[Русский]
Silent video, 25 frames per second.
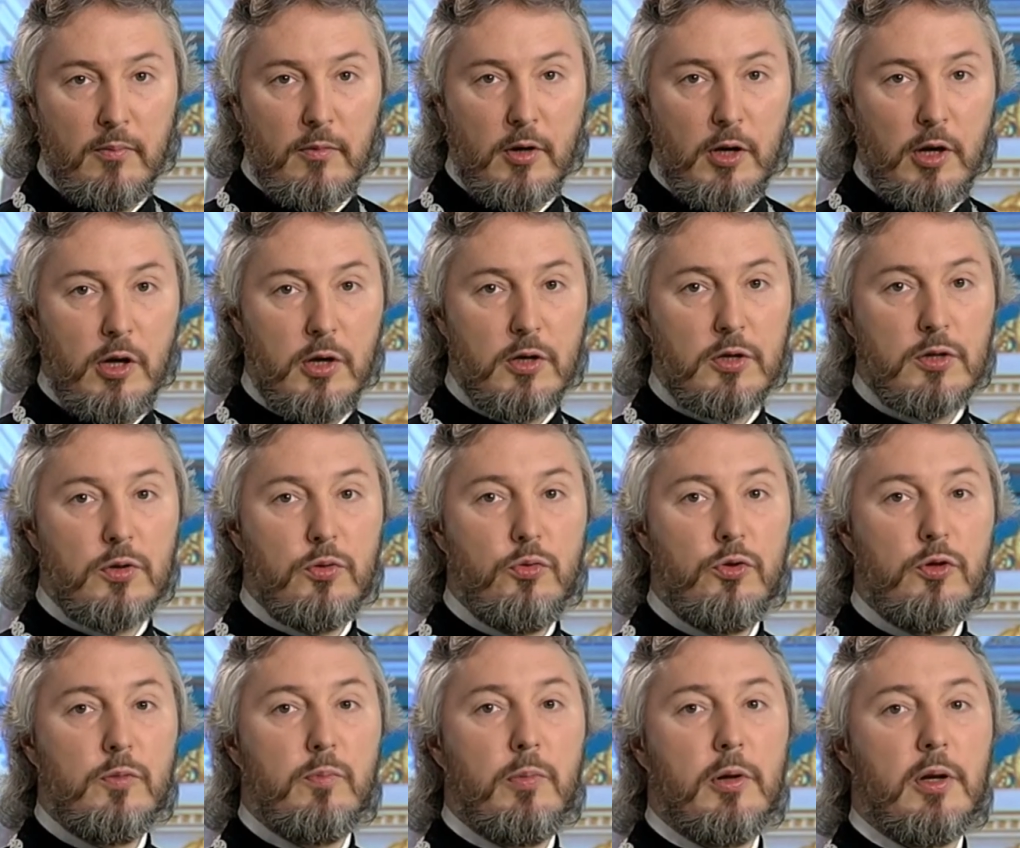и
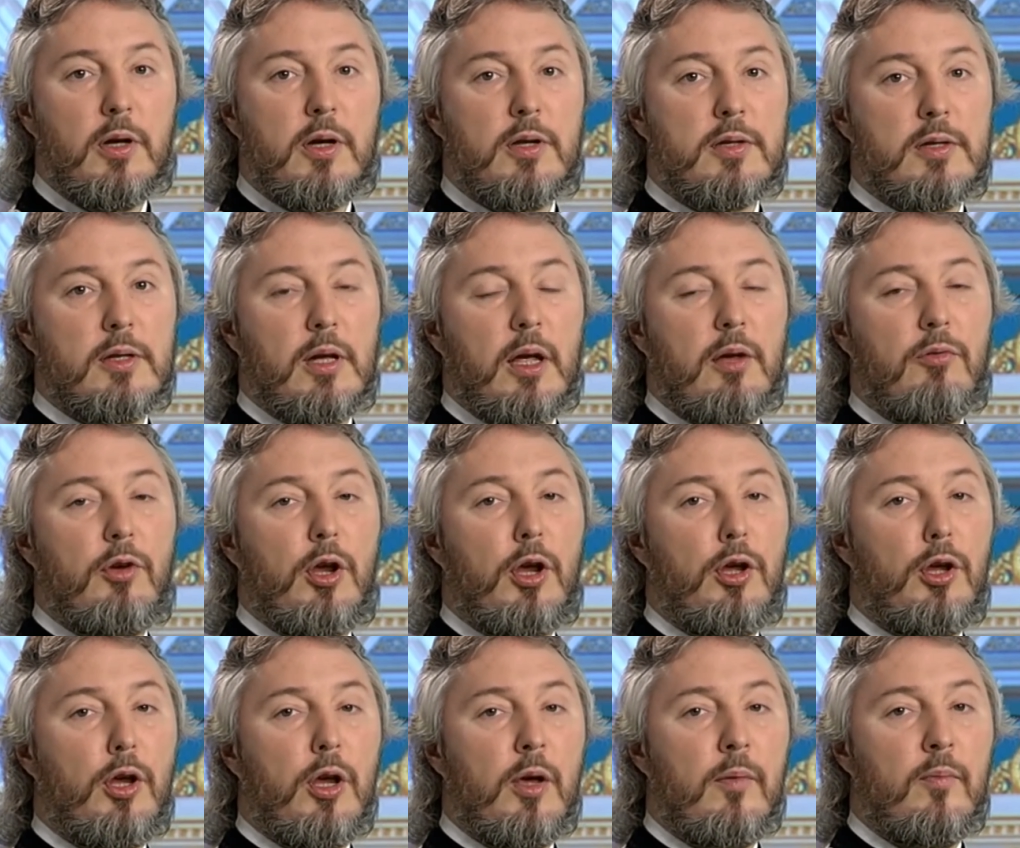суть
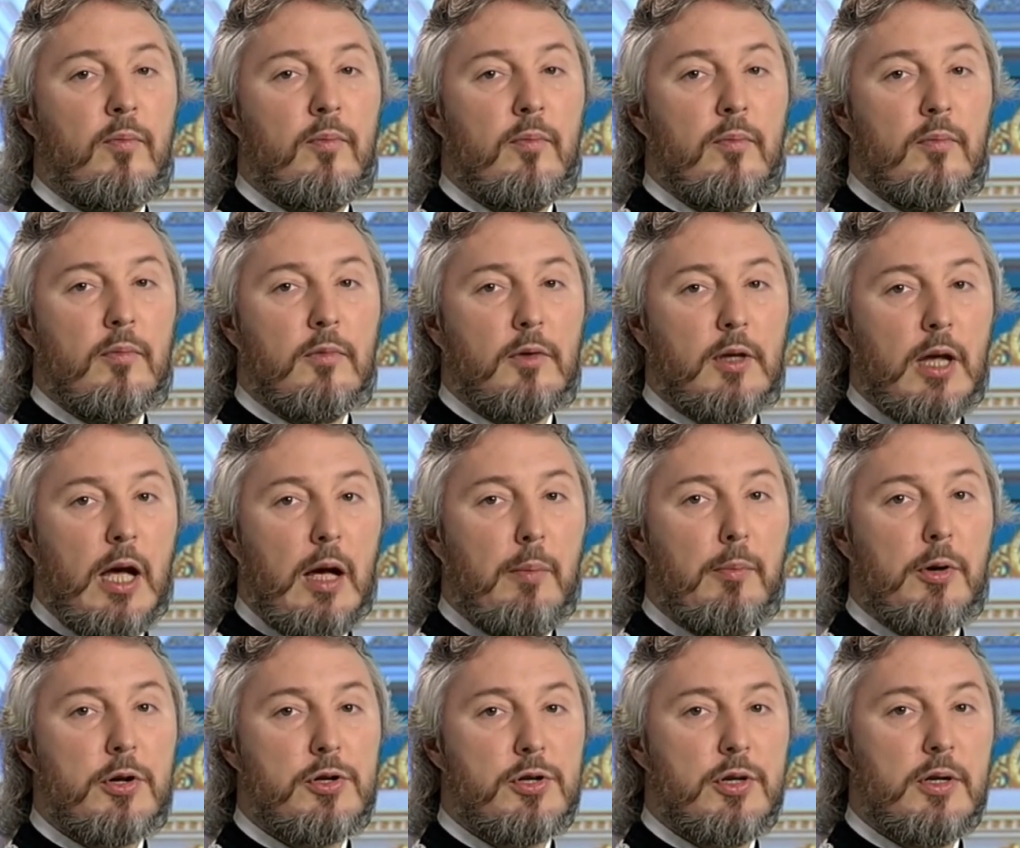благословения
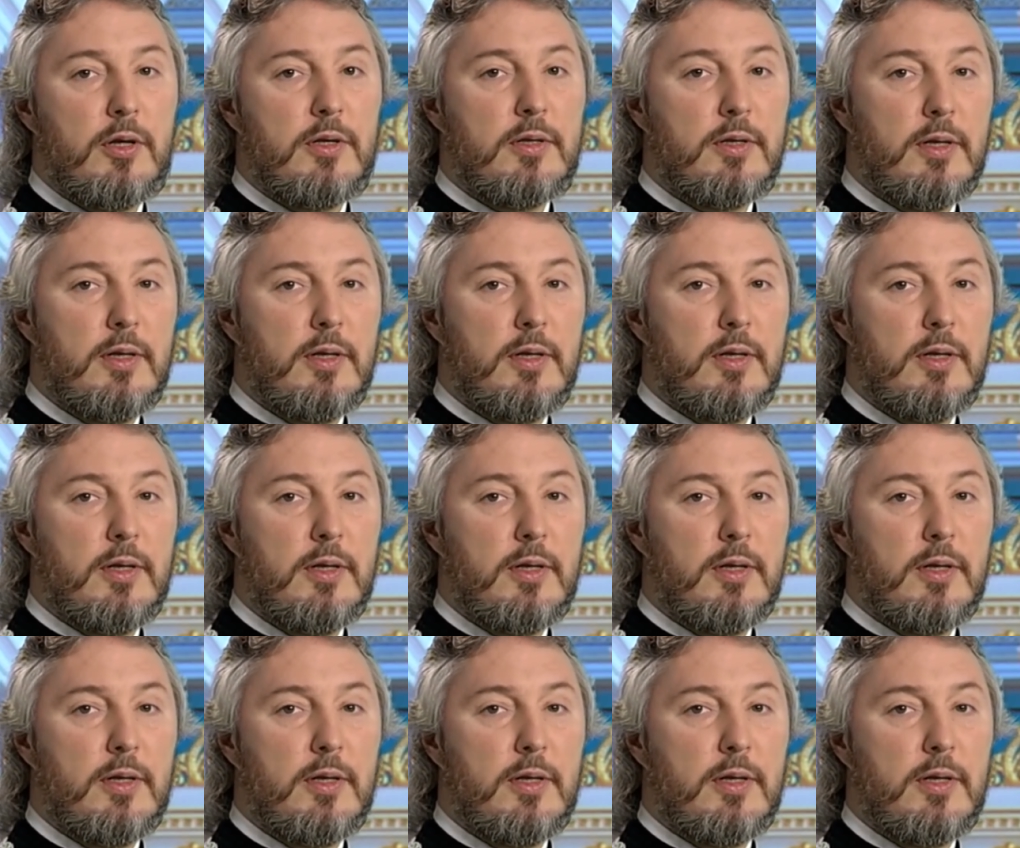тамошних